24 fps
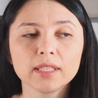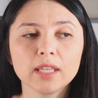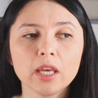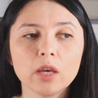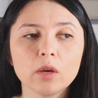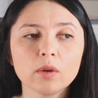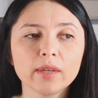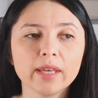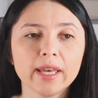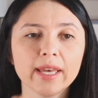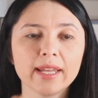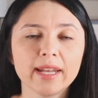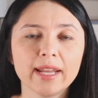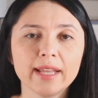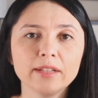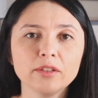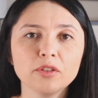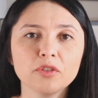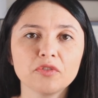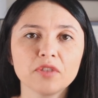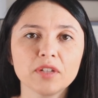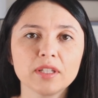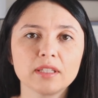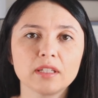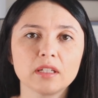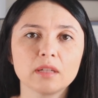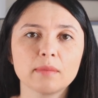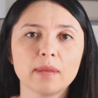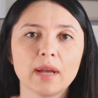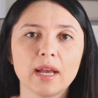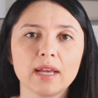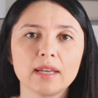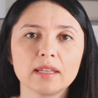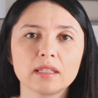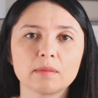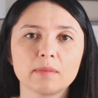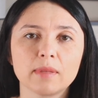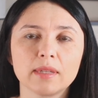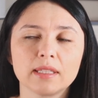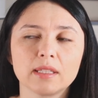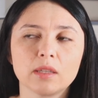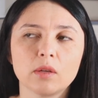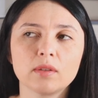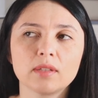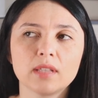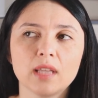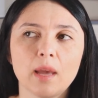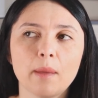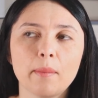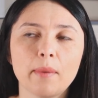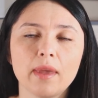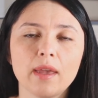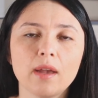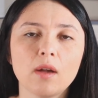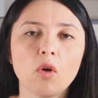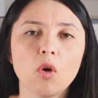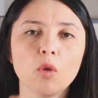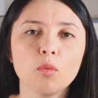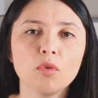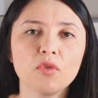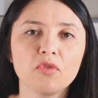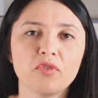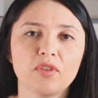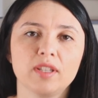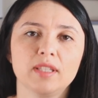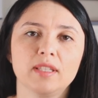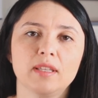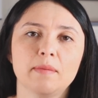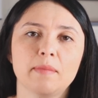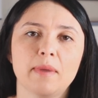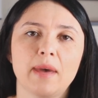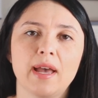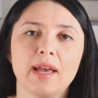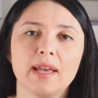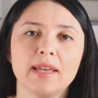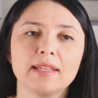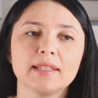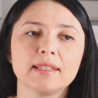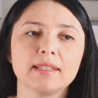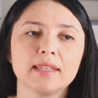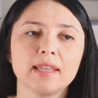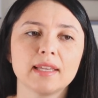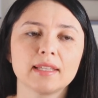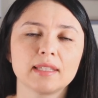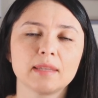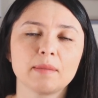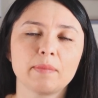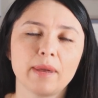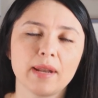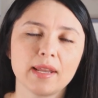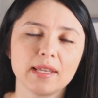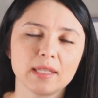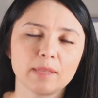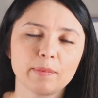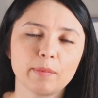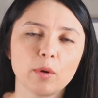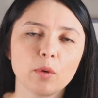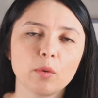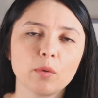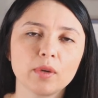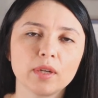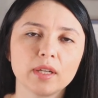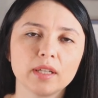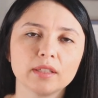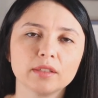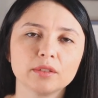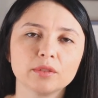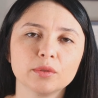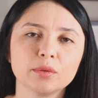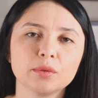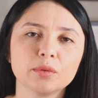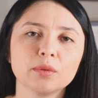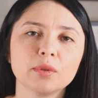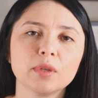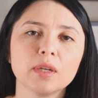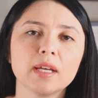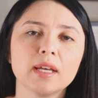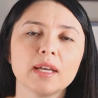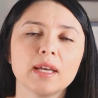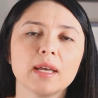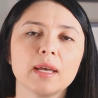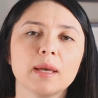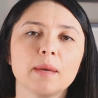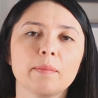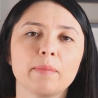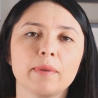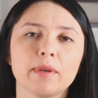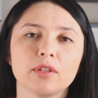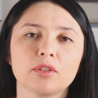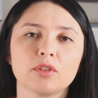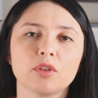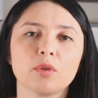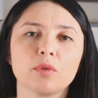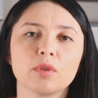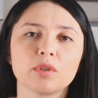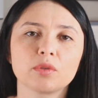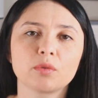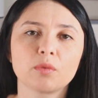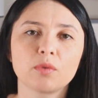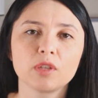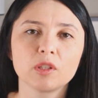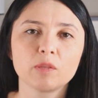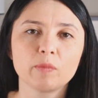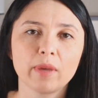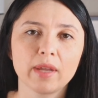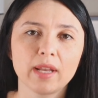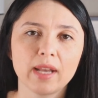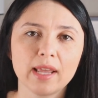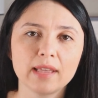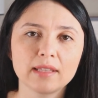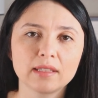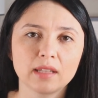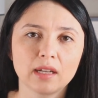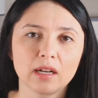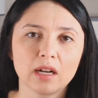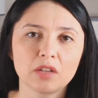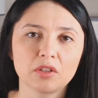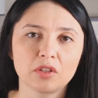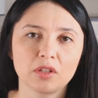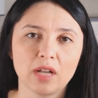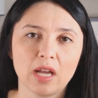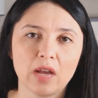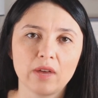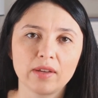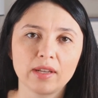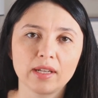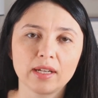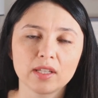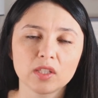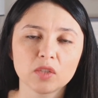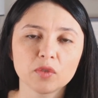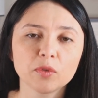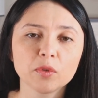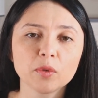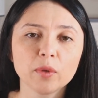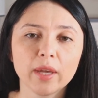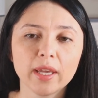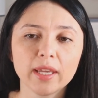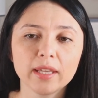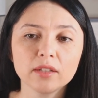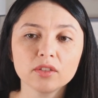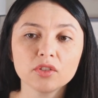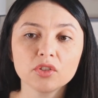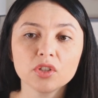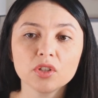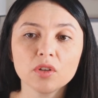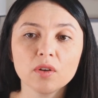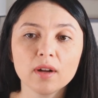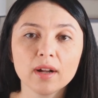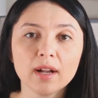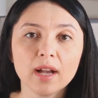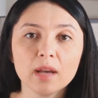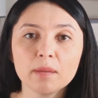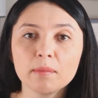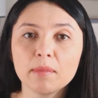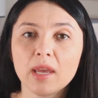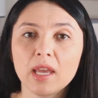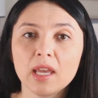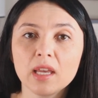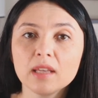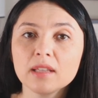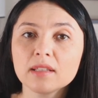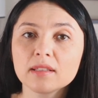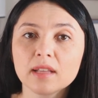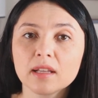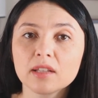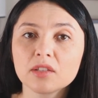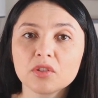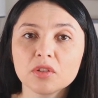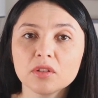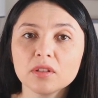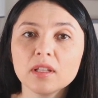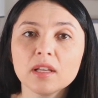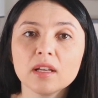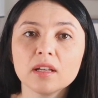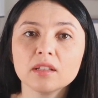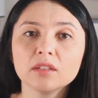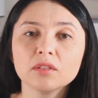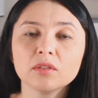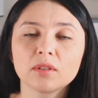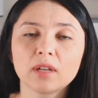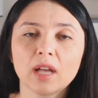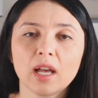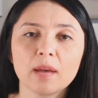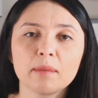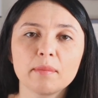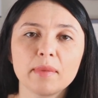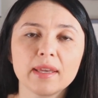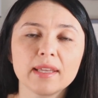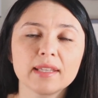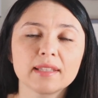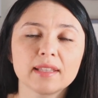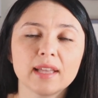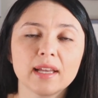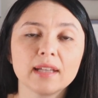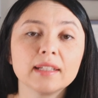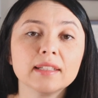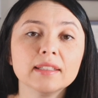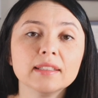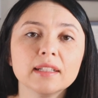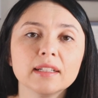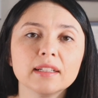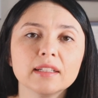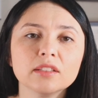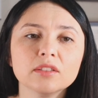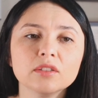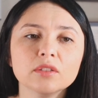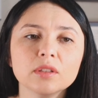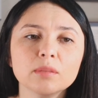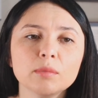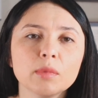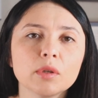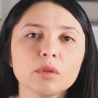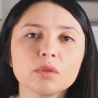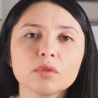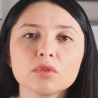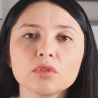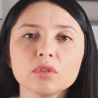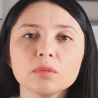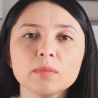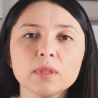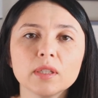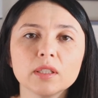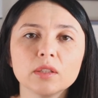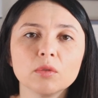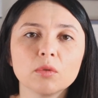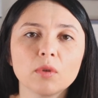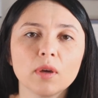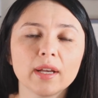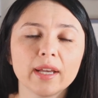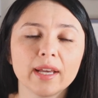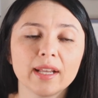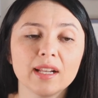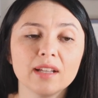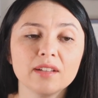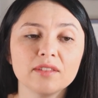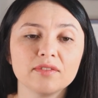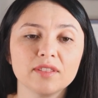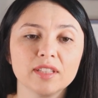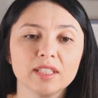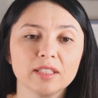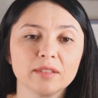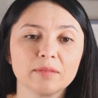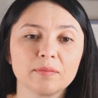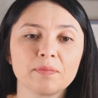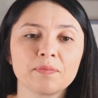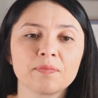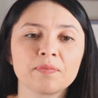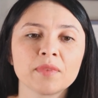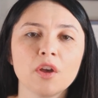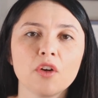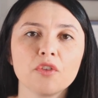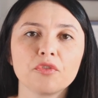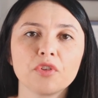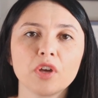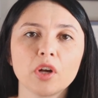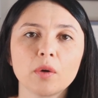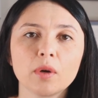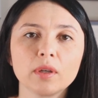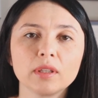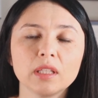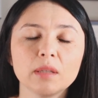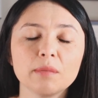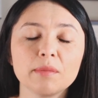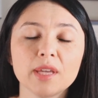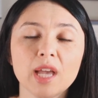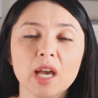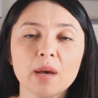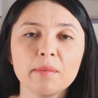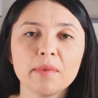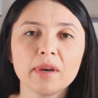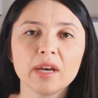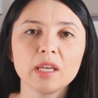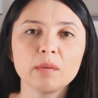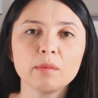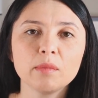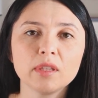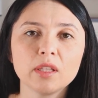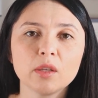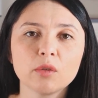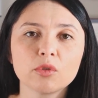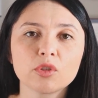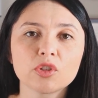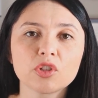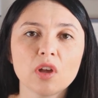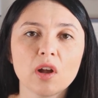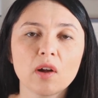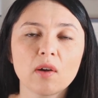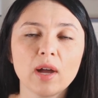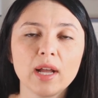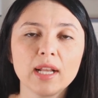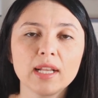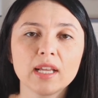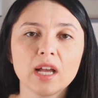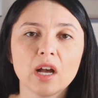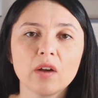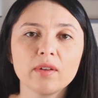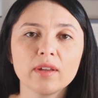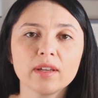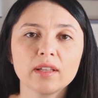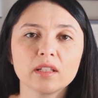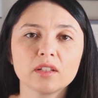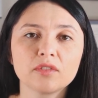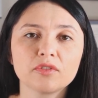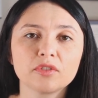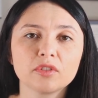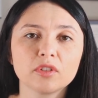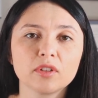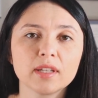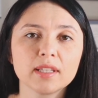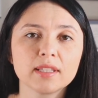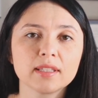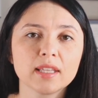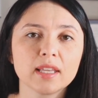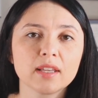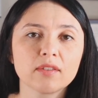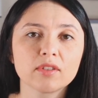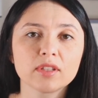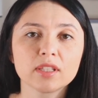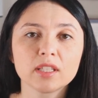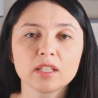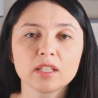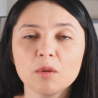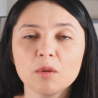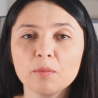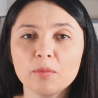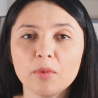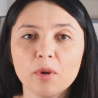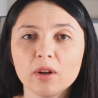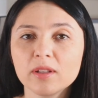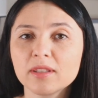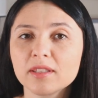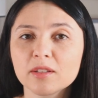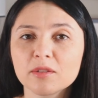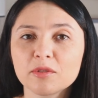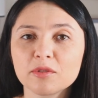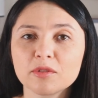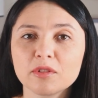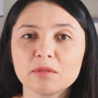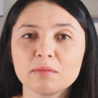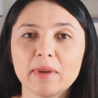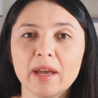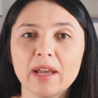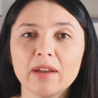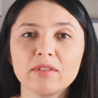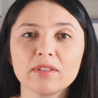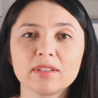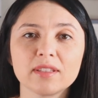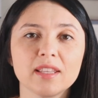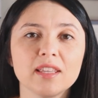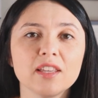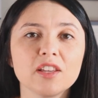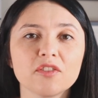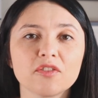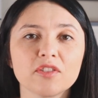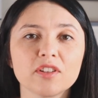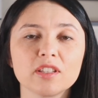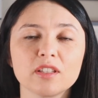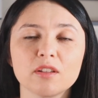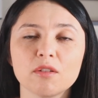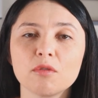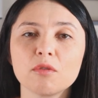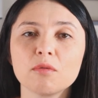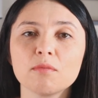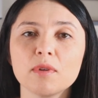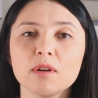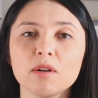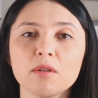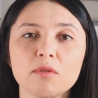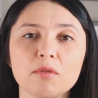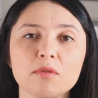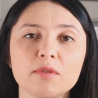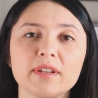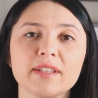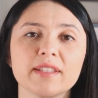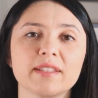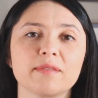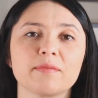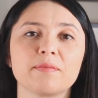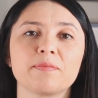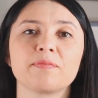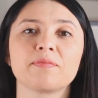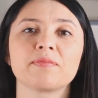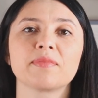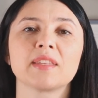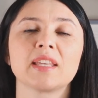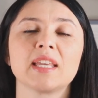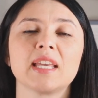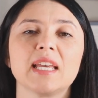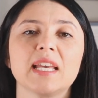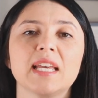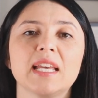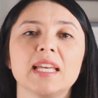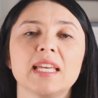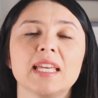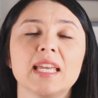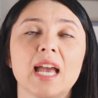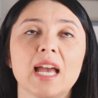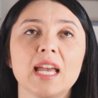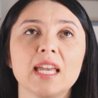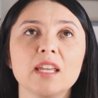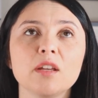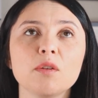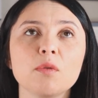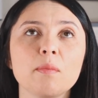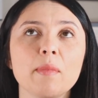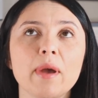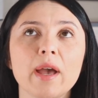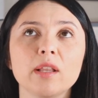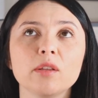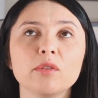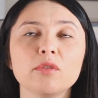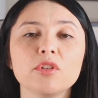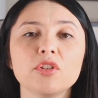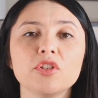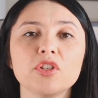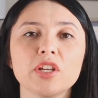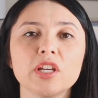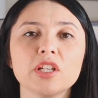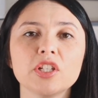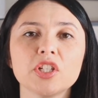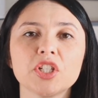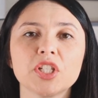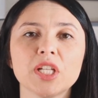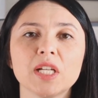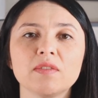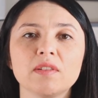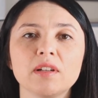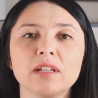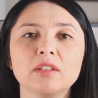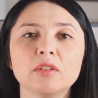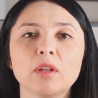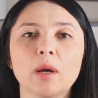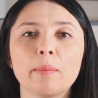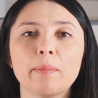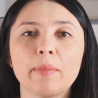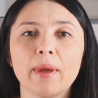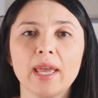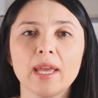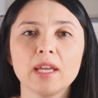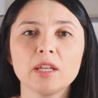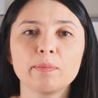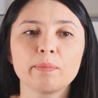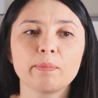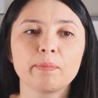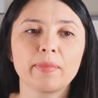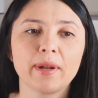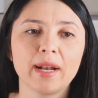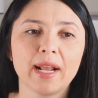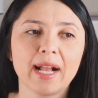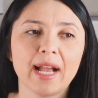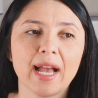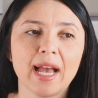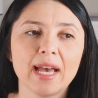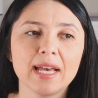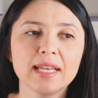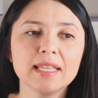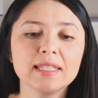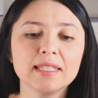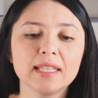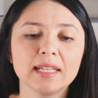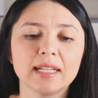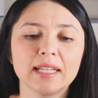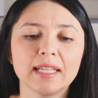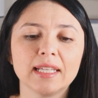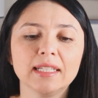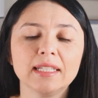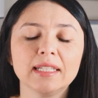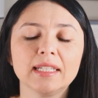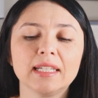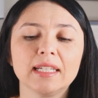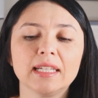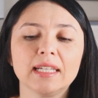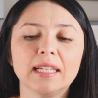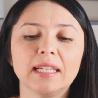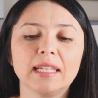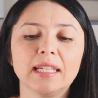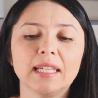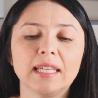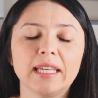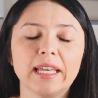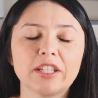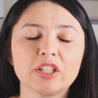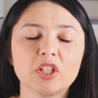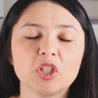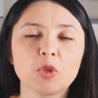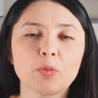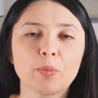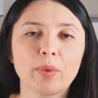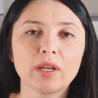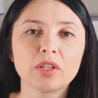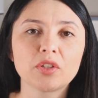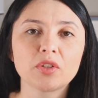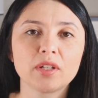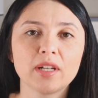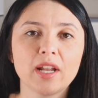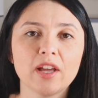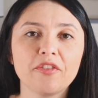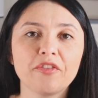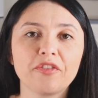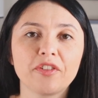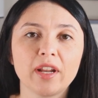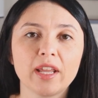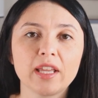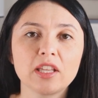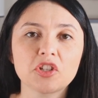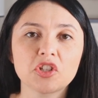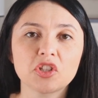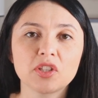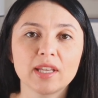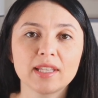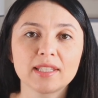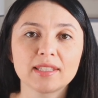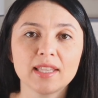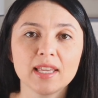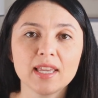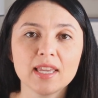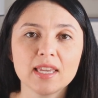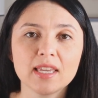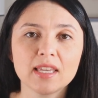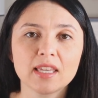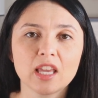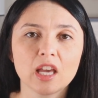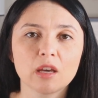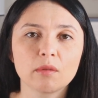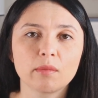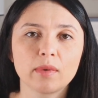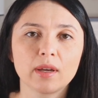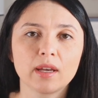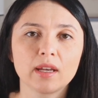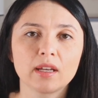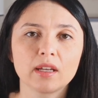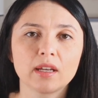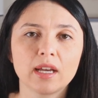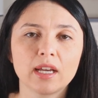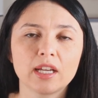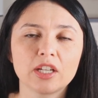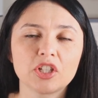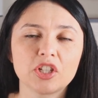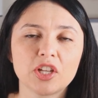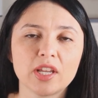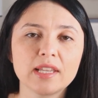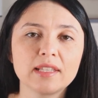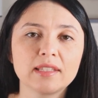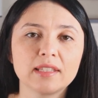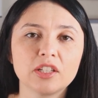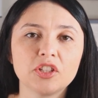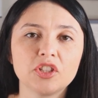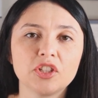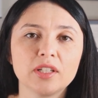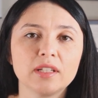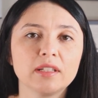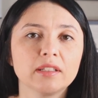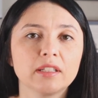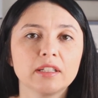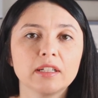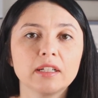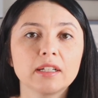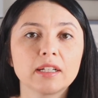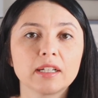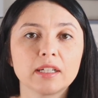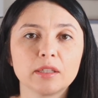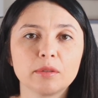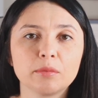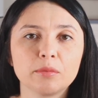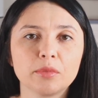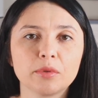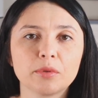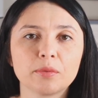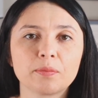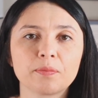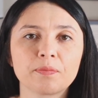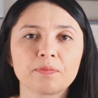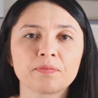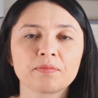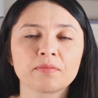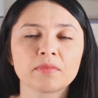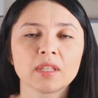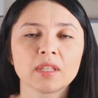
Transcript: eu querendo fazer mais, mas não saber como fazer mais, e as empresas procurando pessoas com experiência internacional em inglês fluente, eu acabei estacionando, acabei estagnando e me acostumando com aquela vida. Foi quando a minha mãe me deu um chacoalhão e ela falou assim: não pode se acostumar e você tem que fazer alguma coisa. E aí, um belo dia, a gente estava indo a pé para casa, né? E a gente passou na frente da CI, que é uma agência de intercâmbio.